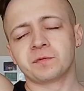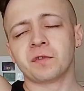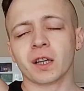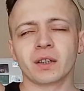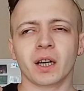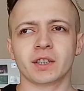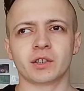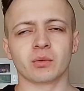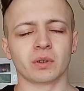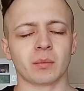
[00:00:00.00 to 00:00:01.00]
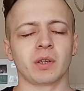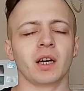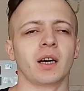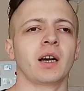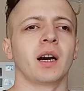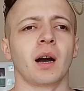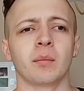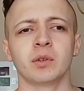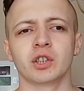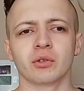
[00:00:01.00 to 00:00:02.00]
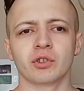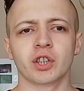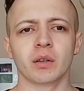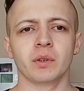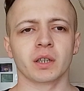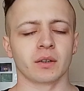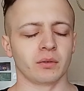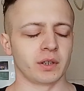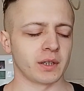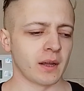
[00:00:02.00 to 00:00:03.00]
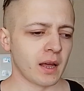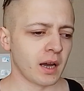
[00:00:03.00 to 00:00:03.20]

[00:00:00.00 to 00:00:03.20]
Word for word: фантастику там для обычного человека, то есть